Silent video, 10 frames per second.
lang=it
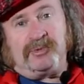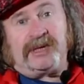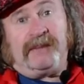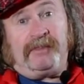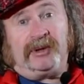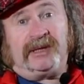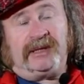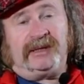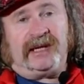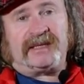musica e politica
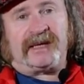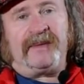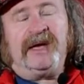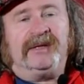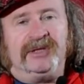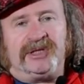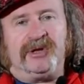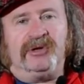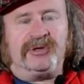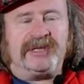di destra. Di
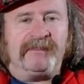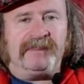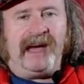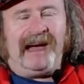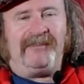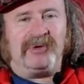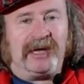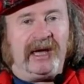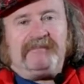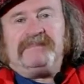solito sappiamo
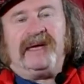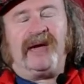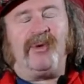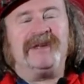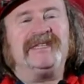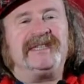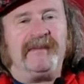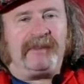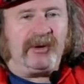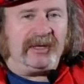che è quasi
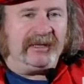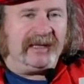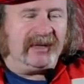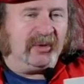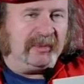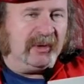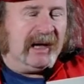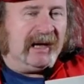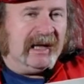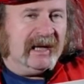sempre orientato più
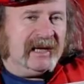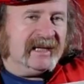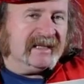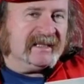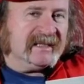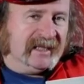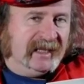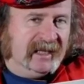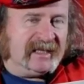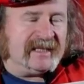a
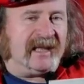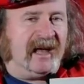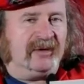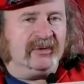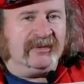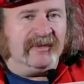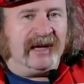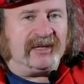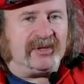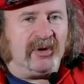sinistra
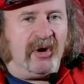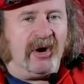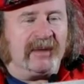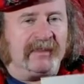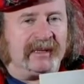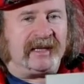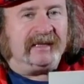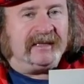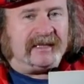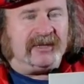l'universo rock per
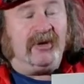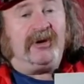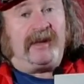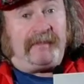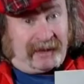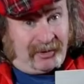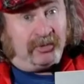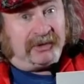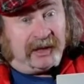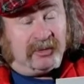tradizione, per
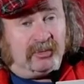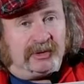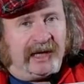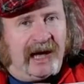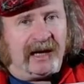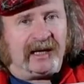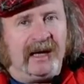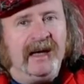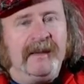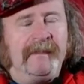contenuti
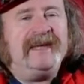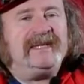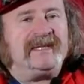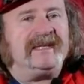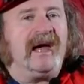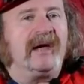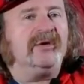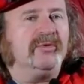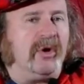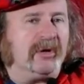anche, ma esiste
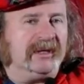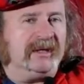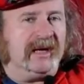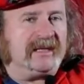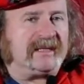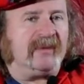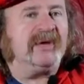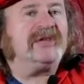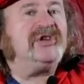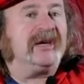anche un rock di destra,
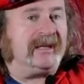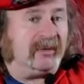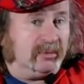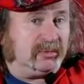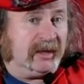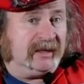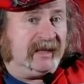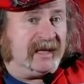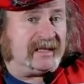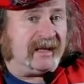una certa cultura di
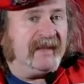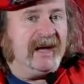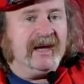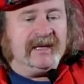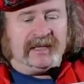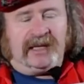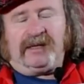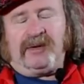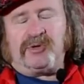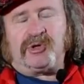destra? Sì,
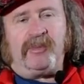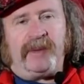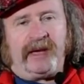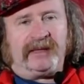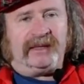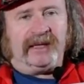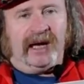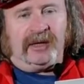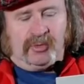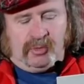ne ho scoperti
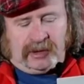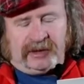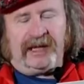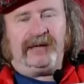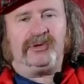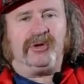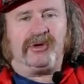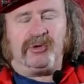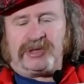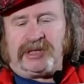alcuni. Intanto
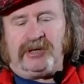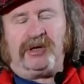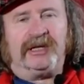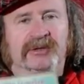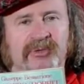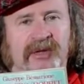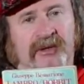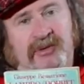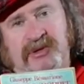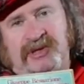consiglio la lettura
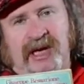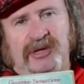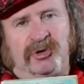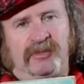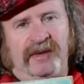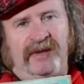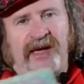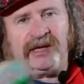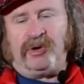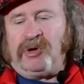di questo saggio ormai
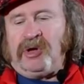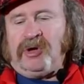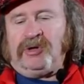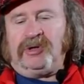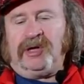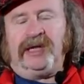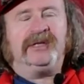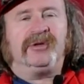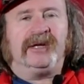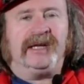vecchio, eh,
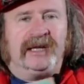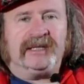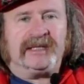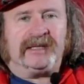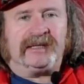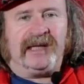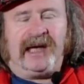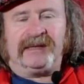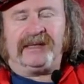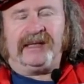edito negli anni
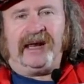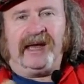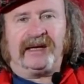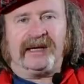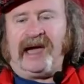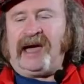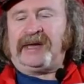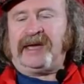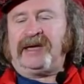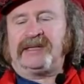70
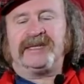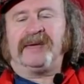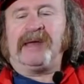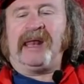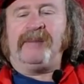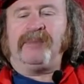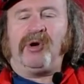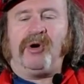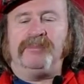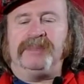dall'Arcana, eh, si chiama
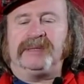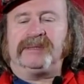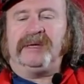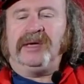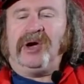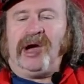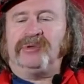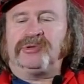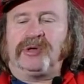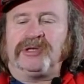Lambro Hobbit,
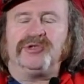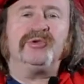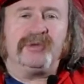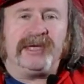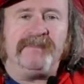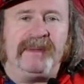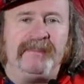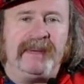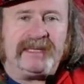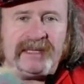autore Giuseppe
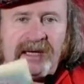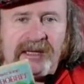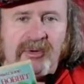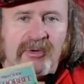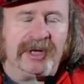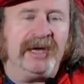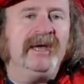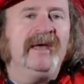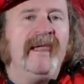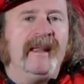Bessarione,
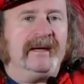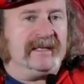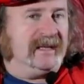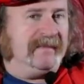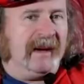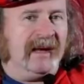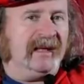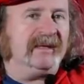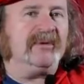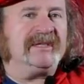e si
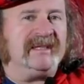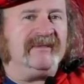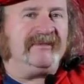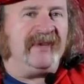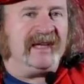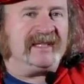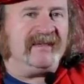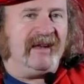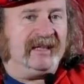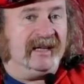parla di questi
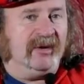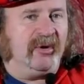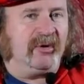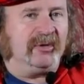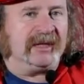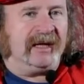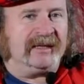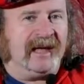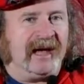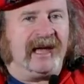festival e del loro
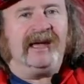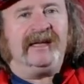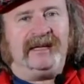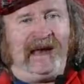contraltare.